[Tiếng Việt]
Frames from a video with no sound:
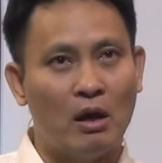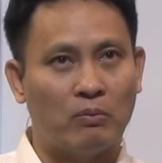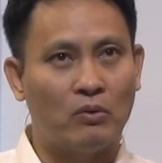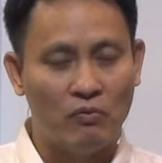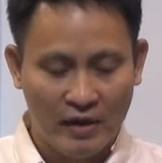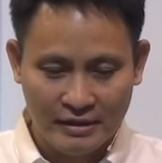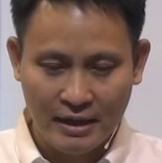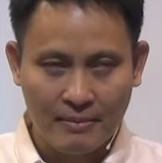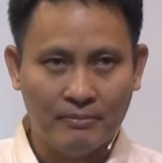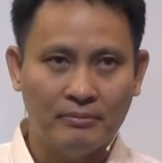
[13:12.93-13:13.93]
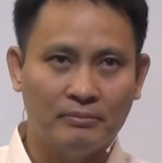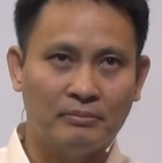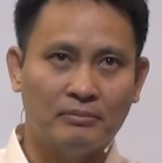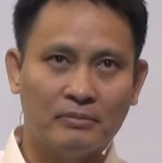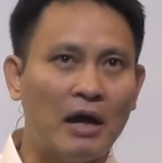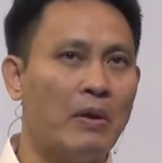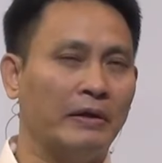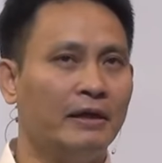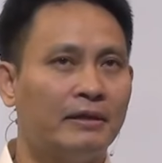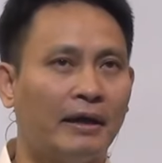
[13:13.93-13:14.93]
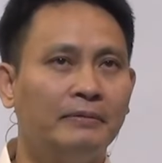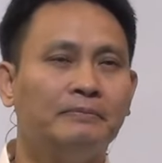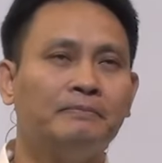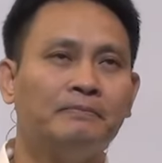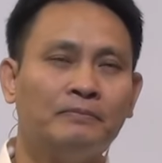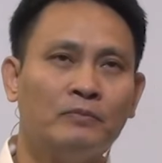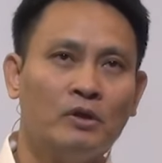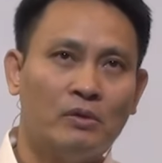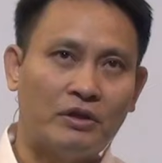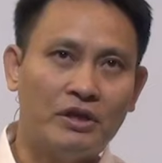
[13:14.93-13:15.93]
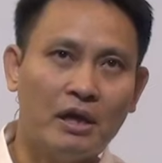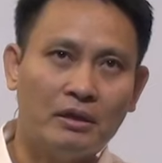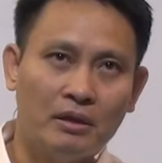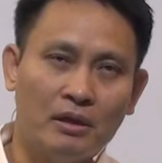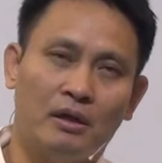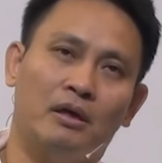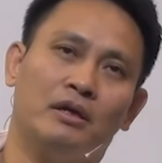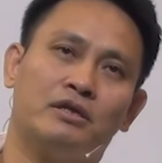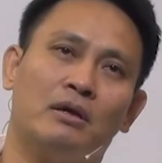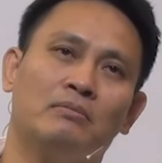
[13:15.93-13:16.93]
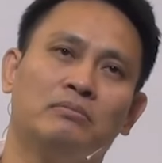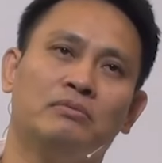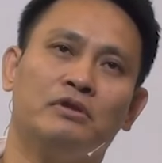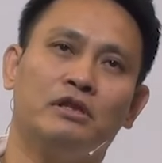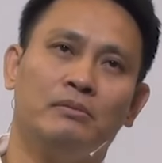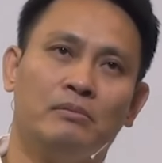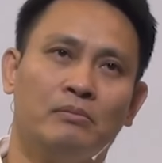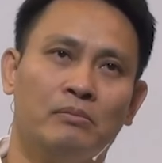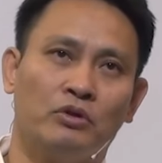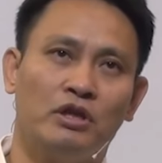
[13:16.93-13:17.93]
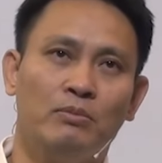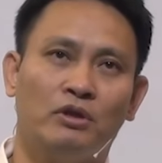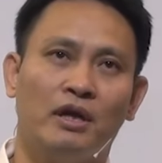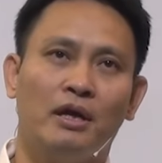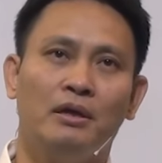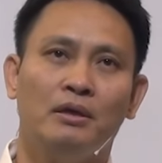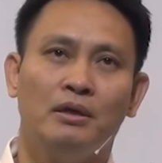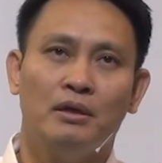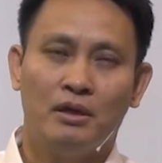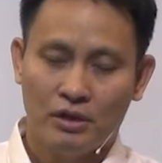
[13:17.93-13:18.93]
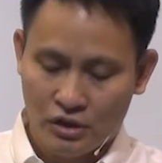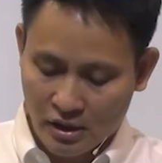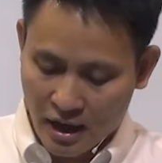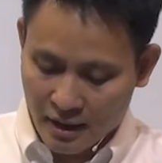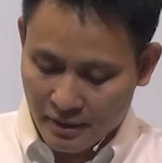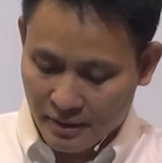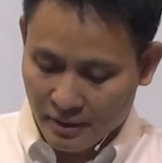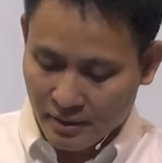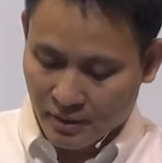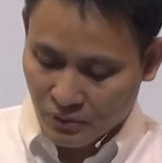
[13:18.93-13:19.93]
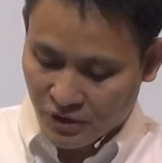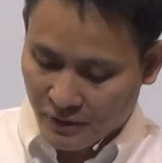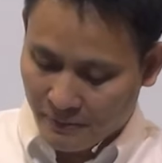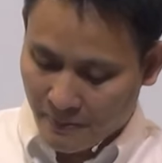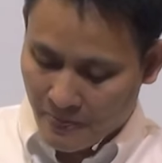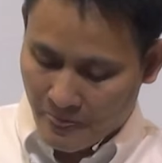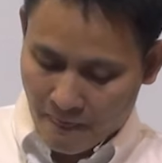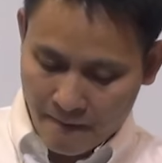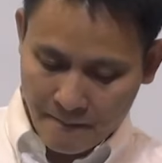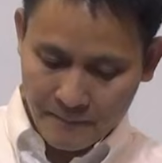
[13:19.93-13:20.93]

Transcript: À, tôi muốn đọc cùng anh chị em hai đoạn kinh thánh. À, thứ nhất ở trong một Timôthê chương 2 câu 9.